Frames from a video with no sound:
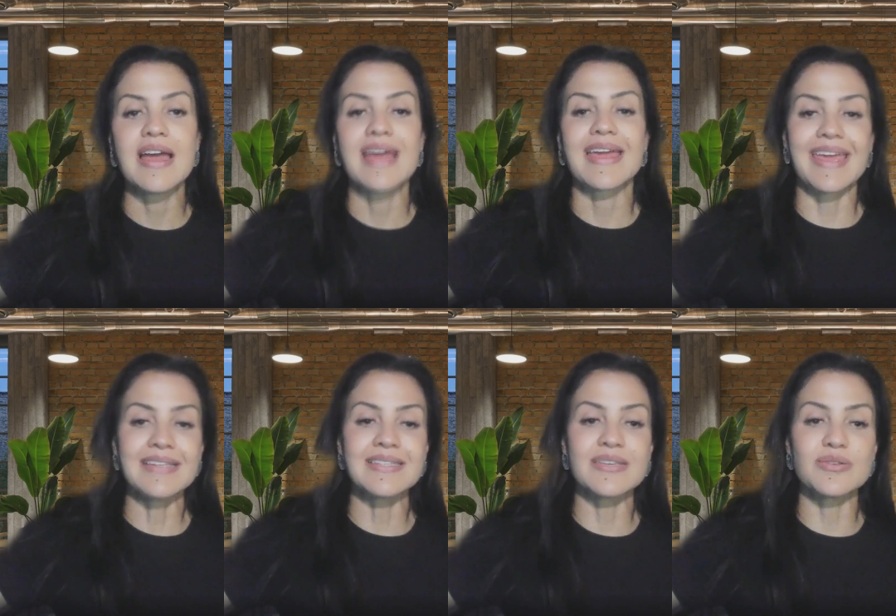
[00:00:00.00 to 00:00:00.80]

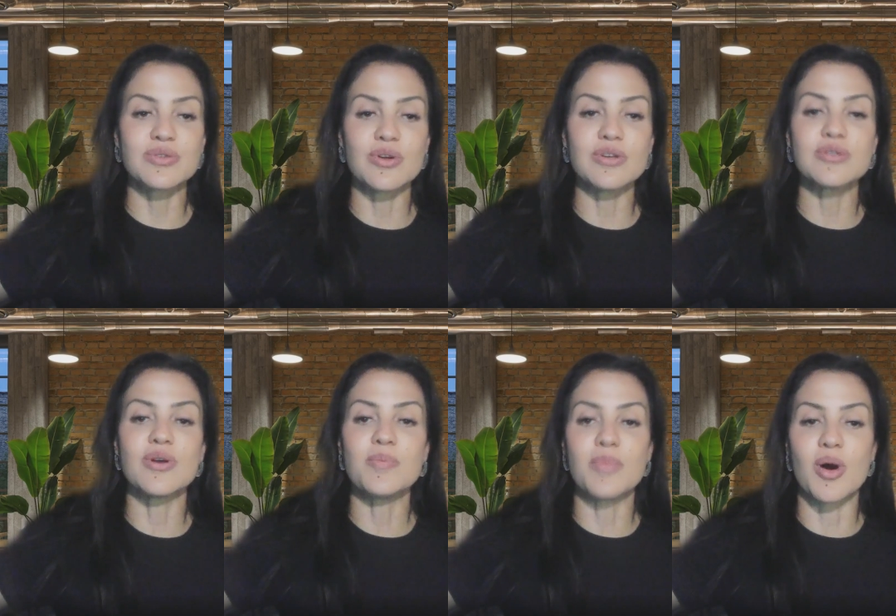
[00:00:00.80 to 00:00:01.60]

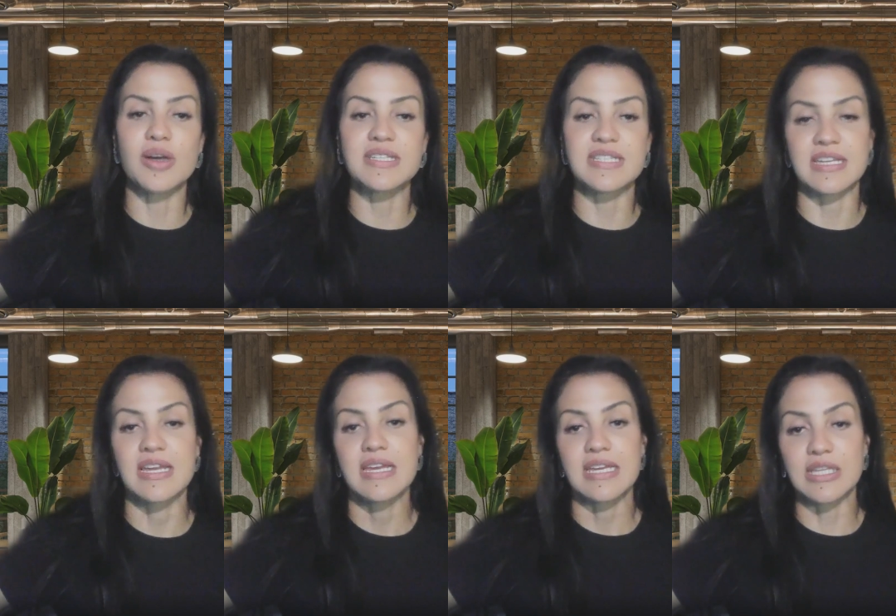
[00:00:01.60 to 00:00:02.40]
esquistossomose.
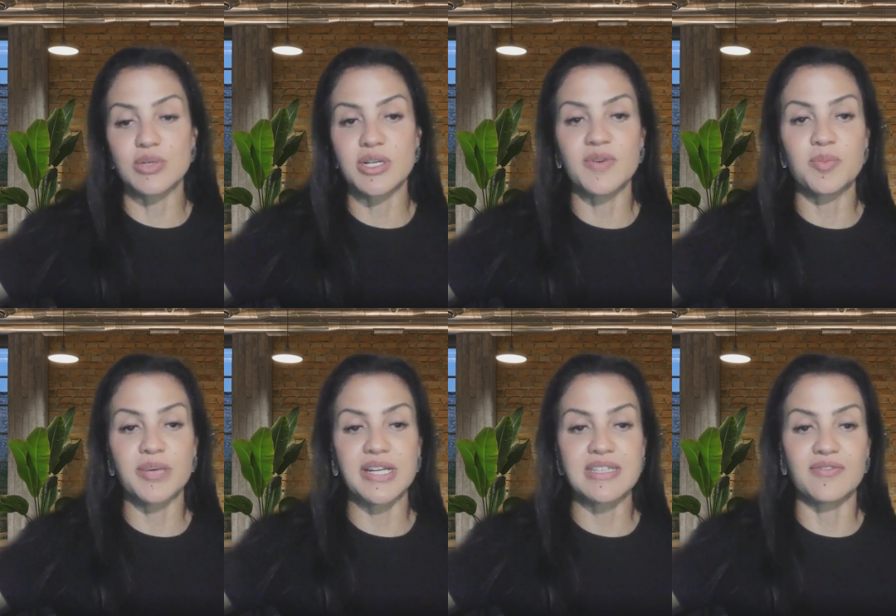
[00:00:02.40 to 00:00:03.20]
Então, já vou
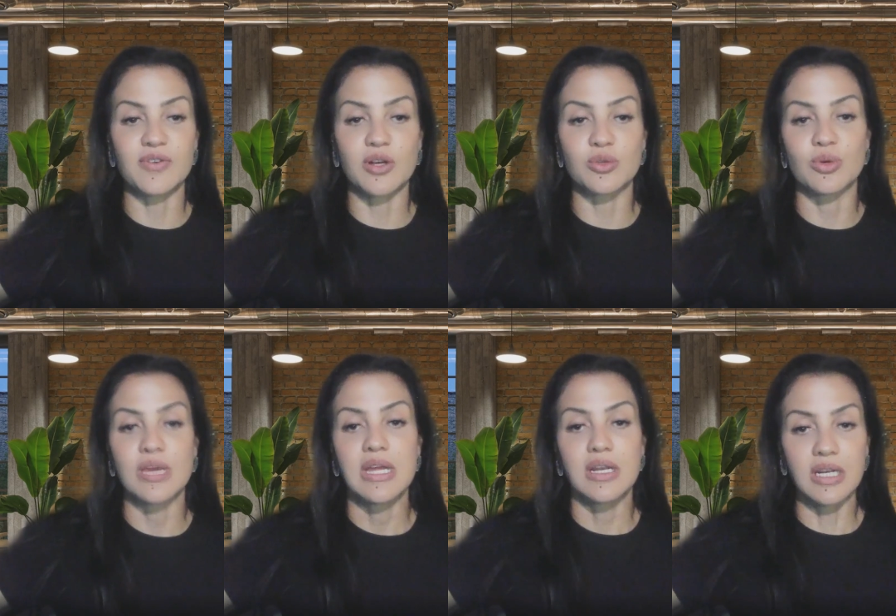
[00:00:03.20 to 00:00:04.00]
pôr essa foto
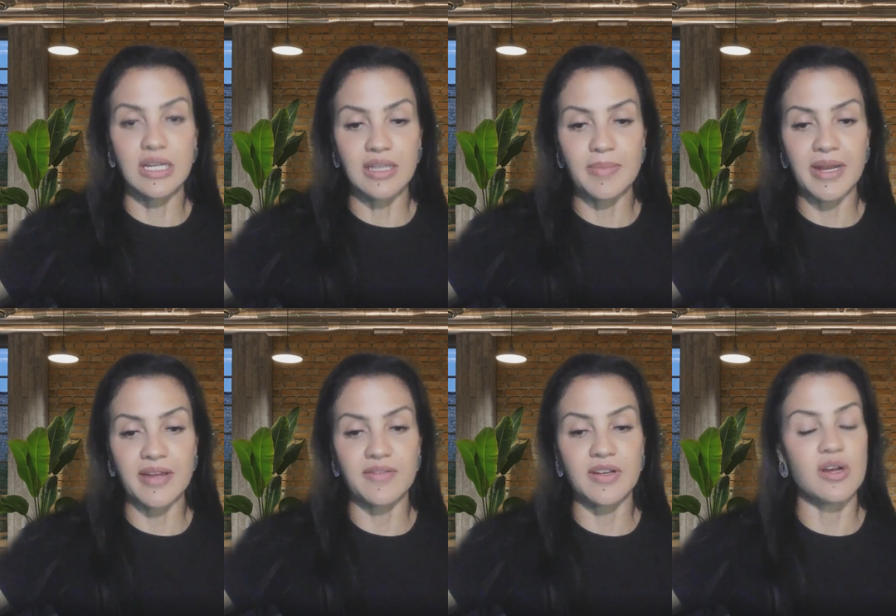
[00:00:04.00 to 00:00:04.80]
linda,
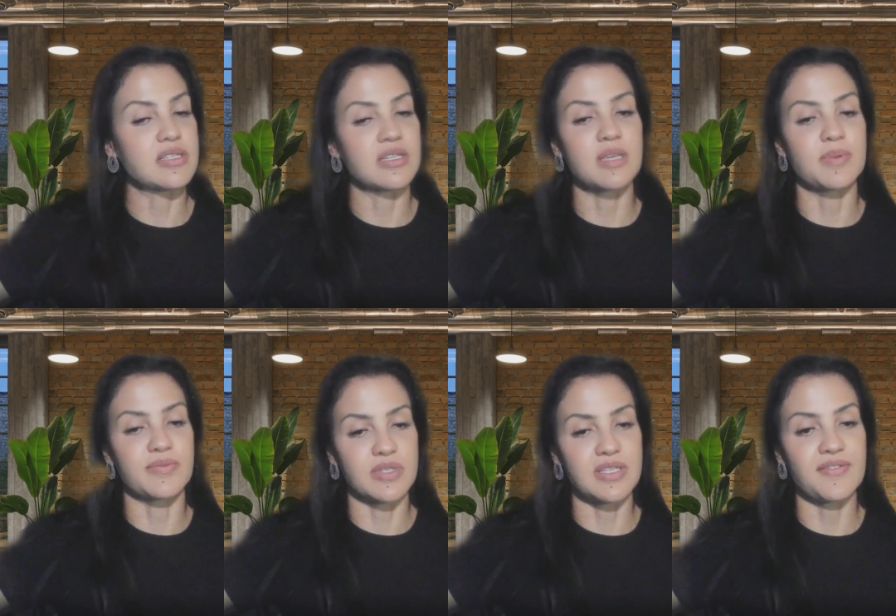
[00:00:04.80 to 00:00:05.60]
maravilhosa aqui para
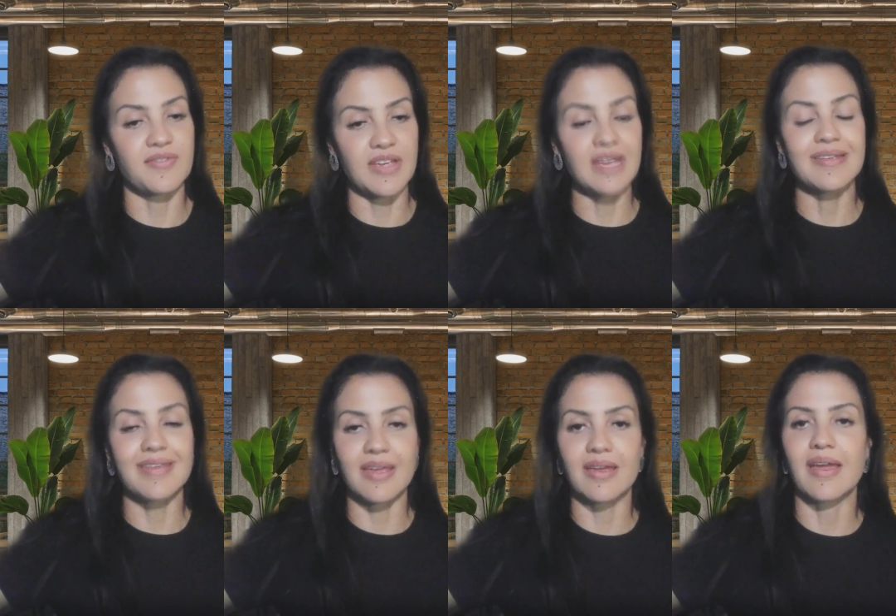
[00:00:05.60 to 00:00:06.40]
você ver,
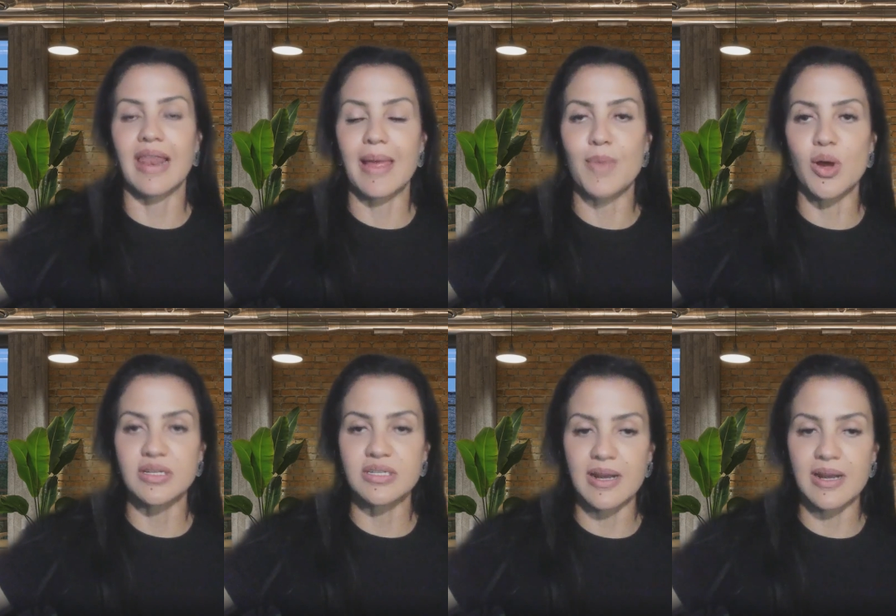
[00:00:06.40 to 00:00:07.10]
que ela mostra